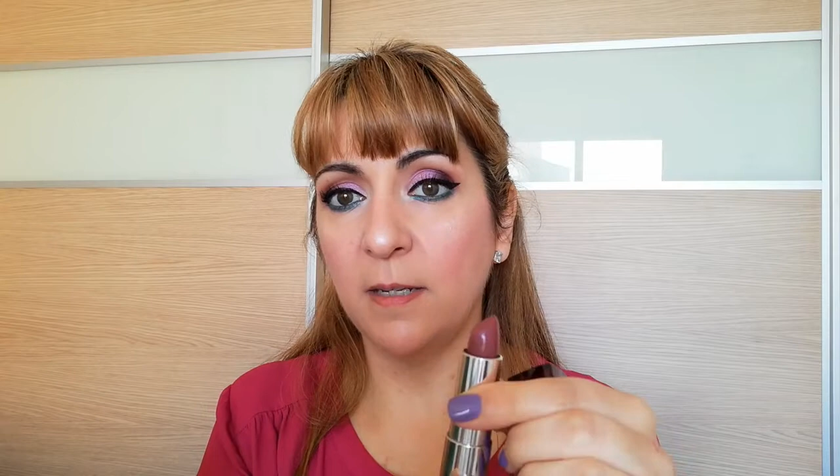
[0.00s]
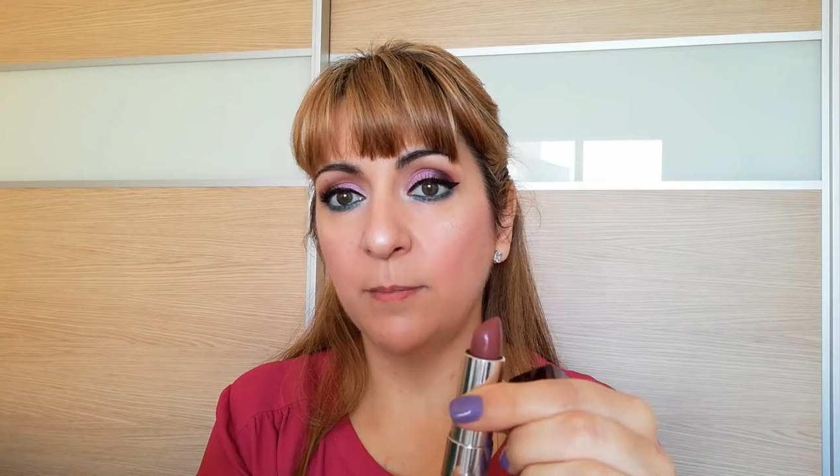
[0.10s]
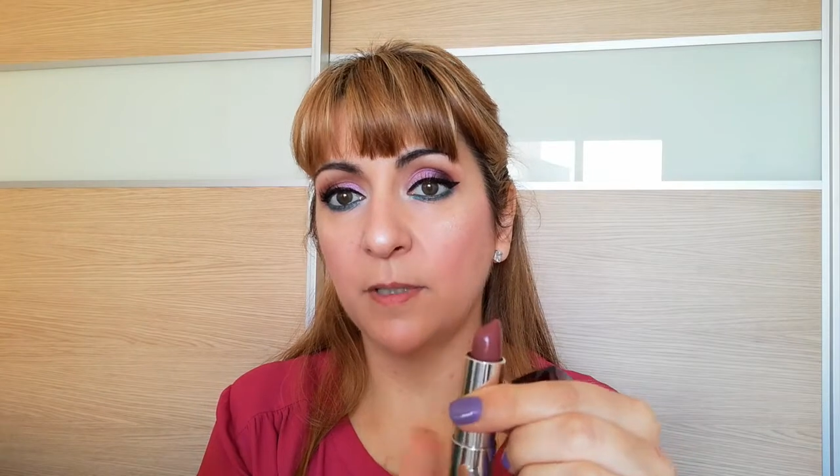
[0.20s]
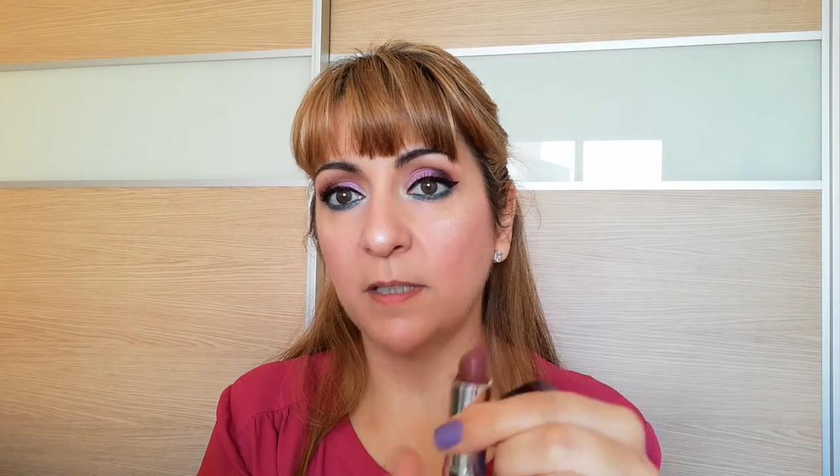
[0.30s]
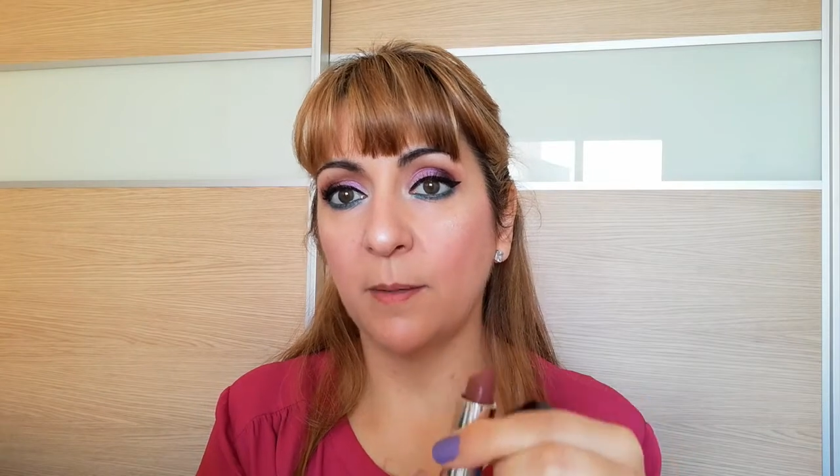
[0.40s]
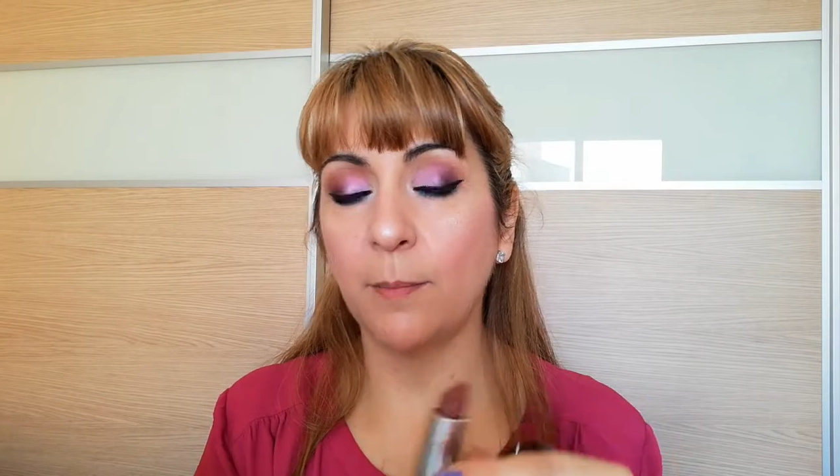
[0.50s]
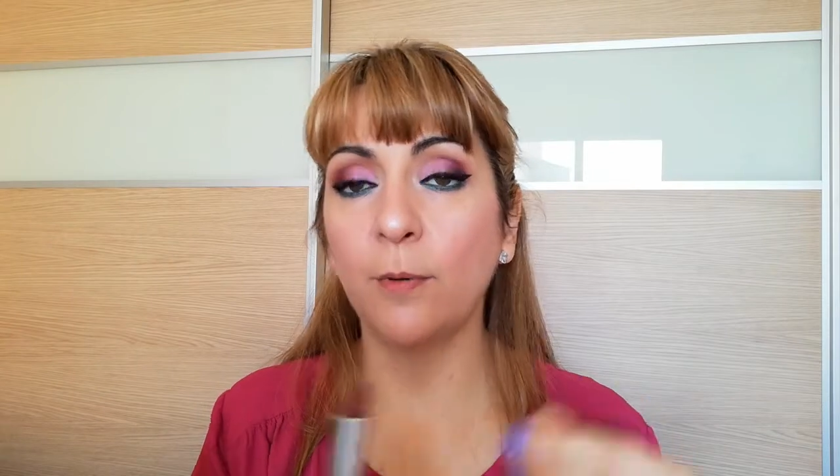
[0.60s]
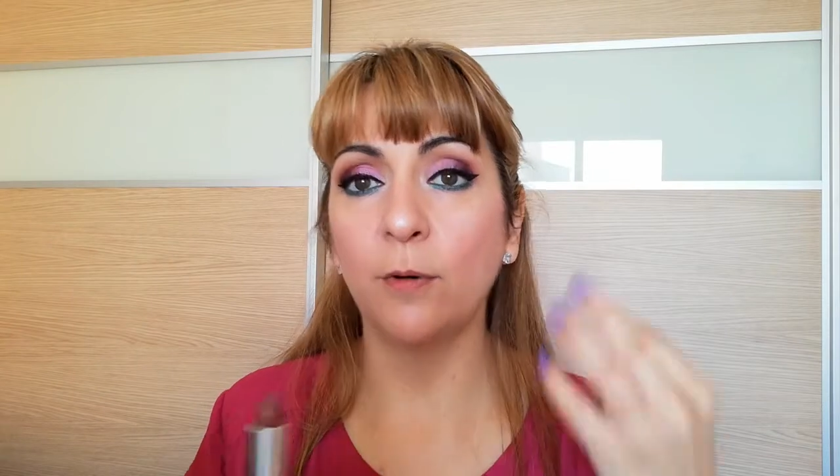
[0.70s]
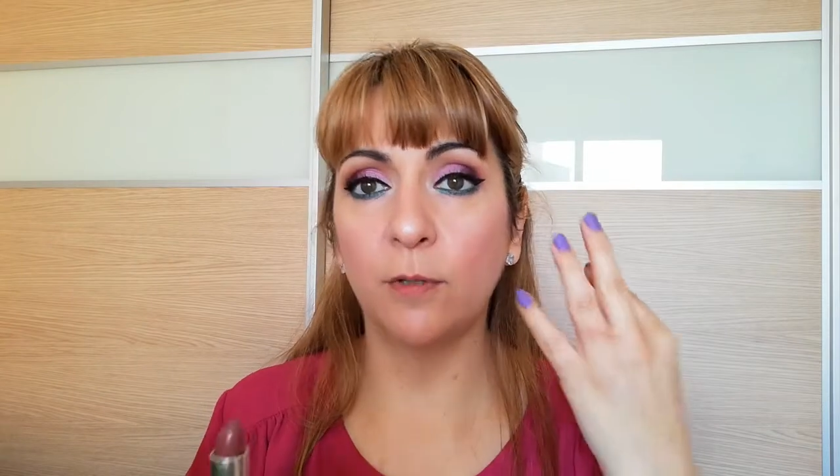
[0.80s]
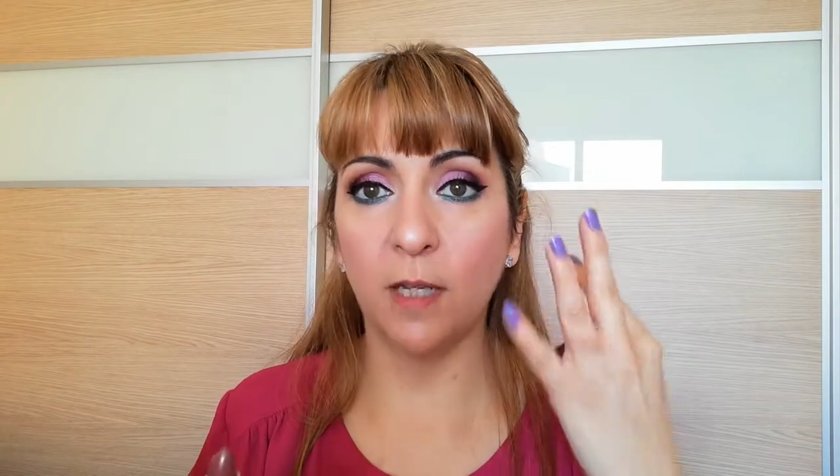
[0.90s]
porque
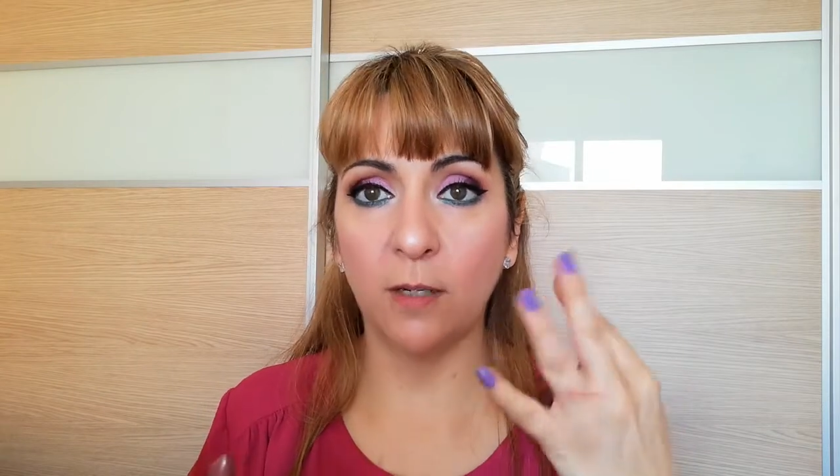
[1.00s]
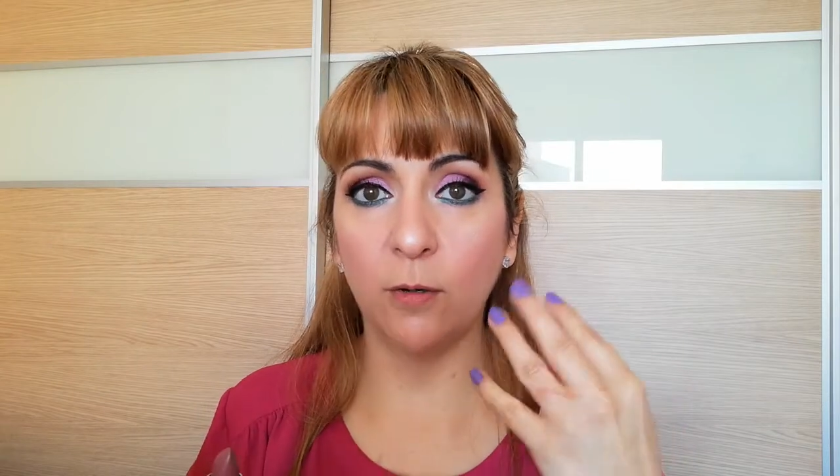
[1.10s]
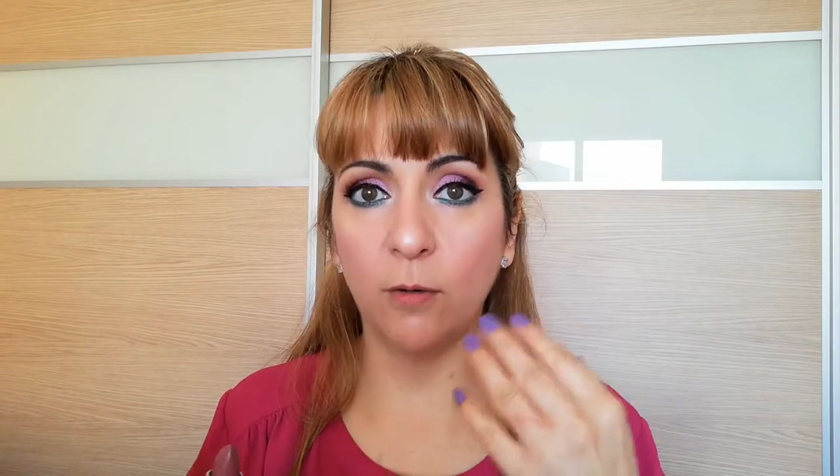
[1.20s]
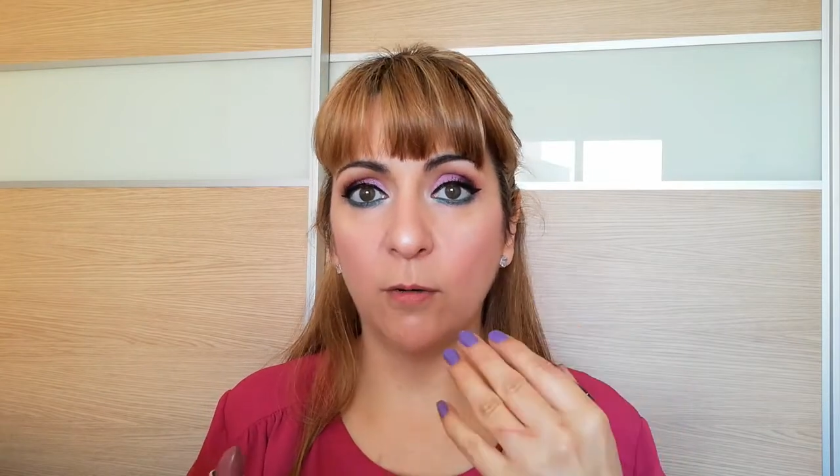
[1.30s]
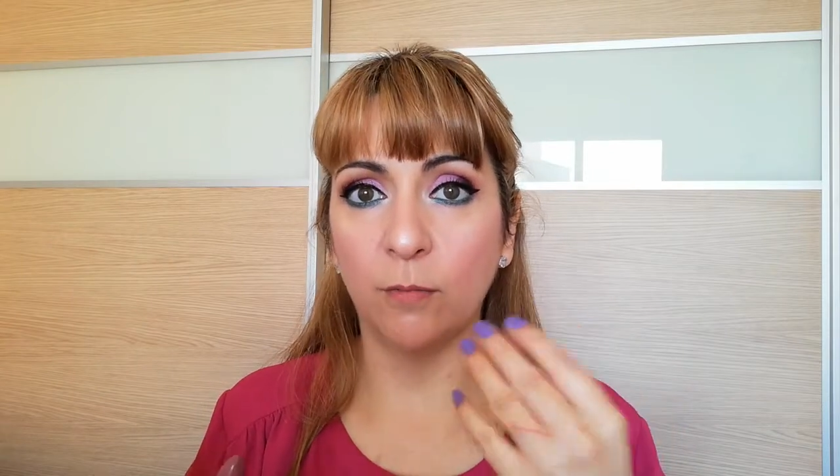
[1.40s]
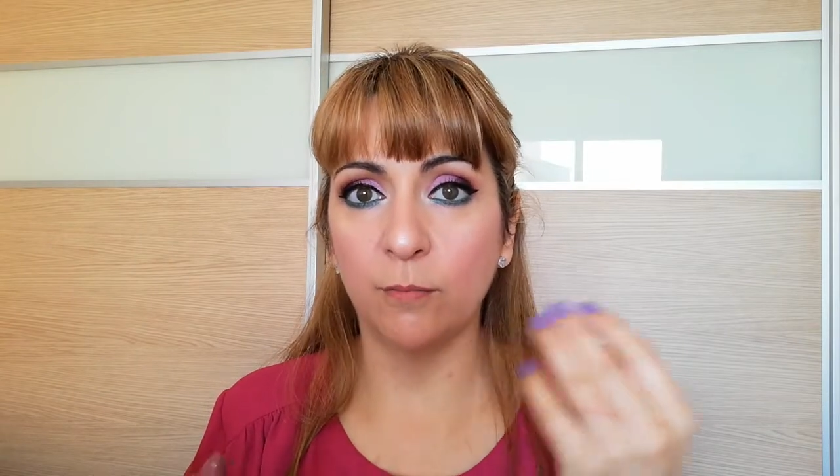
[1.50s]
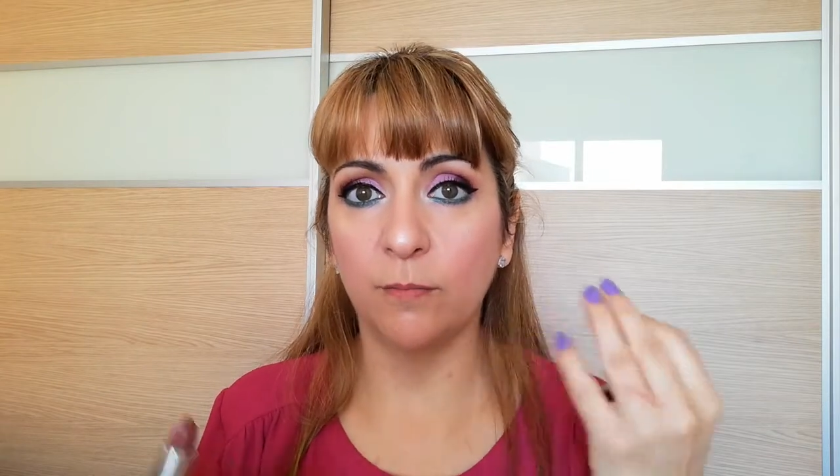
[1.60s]
tampoco quiero